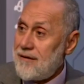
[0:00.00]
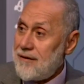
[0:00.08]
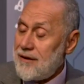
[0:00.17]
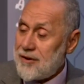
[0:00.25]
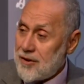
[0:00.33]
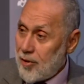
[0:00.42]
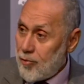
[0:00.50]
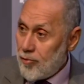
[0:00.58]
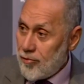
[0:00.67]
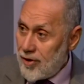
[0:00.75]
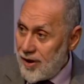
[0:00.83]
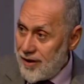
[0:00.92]
اتقوا
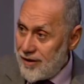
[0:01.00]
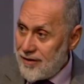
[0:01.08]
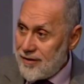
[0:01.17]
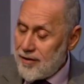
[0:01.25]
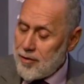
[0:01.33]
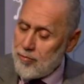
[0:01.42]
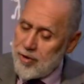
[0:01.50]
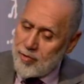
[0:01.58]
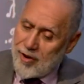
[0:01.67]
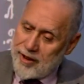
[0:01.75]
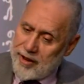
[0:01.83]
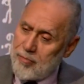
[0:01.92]
الله
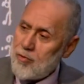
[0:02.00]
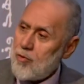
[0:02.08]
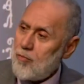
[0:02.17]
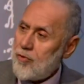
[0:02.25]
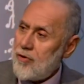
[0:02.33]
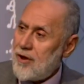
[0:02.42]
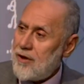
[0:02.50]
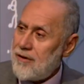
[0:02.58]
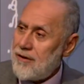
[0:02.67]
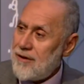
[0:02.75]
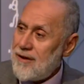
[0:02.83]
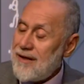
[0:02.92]
ويعلمكم الله
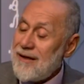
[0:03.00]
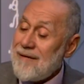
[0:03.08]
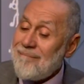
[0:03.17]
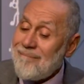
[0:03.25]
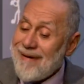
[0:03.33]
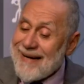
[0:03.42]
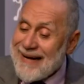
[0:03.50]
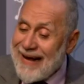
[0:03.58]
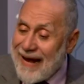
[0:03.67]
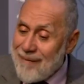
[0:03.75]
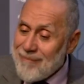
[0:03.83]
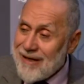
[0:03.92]
من
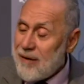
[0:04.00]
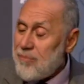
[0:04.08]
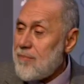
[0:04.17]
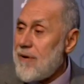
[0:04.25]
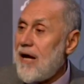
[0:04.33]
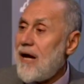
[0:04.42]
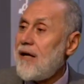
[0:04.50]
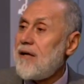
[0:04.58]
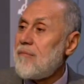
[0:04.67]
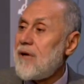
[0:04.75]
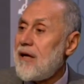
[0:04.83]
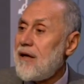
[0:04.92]
عمل بما
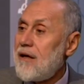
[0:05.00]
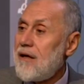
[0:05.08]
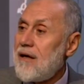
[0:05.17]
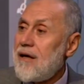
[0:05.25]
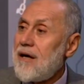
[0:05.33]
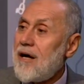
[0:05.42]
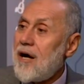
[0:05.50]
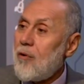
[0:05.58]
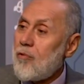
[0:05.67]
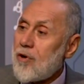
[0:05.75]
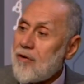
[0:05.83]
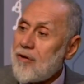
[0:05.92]
علم
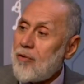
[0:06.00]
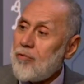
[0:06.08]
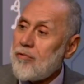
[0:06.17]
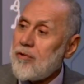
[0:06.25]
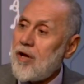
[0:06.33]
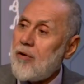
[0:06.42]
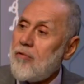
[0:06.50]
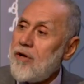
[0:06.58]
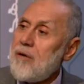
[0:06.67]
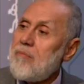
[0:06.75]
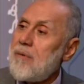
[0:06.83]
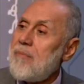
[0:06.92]
أورثه الله
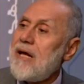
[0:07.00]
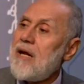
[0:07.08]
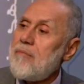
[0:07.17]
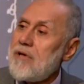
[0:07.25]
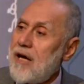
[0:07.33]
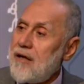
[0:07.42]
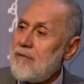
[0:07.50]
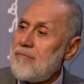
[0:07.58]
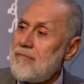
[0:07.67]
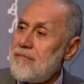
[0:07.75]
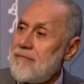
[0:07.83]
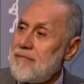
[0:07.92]
علم ما لم يعلم
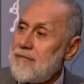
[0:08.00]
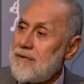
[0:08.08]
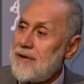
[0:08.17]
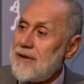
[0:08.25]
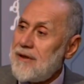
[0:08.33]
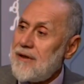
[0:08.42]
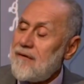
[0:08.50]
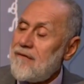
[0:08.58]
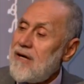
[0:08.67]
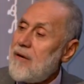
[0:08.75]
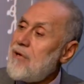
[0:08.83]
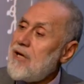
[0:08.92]

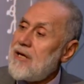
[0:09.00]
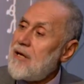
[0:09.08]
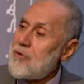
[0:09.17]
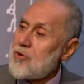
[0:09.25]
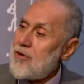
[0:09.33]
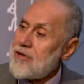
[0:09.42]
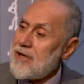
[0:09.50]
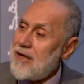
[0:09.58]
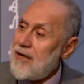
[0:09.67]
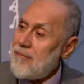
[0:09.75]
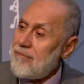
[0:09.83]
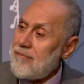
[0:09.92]
فلما يجي النبي صلى الله
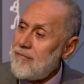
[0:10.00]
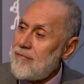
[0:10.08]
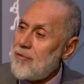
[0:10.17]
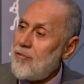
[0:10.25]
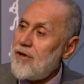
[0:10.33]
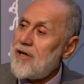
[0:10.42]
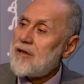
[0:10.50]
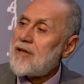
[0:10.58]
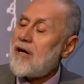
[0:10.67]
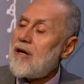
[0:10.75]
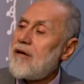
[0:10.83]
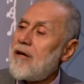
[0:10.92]
عليه وسلم يقول لنا
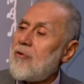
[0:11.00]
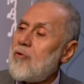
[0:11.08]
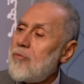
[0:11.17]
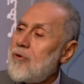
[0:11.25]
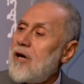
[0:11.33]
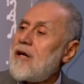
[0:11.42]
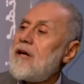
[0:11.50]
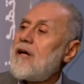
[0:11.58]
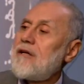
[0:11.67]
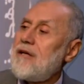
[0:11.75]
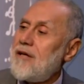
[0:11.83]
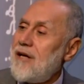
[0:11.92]
تخلقوا
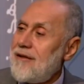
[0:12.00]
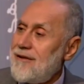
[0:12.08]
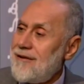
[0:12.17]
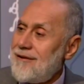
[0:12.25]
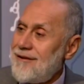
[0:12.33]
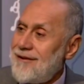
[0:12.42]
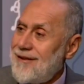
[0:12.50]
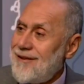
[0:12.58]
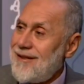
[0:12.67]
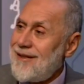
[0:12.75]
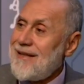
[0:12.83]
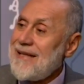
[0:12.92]
بأخلاق الله آه.
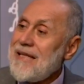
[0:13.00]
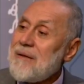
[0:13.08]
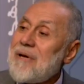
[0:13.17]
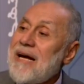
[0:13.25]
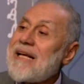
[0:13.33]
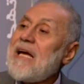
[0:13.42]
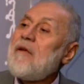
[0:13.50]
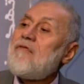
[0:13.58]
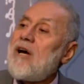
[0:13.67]
يبقى كيف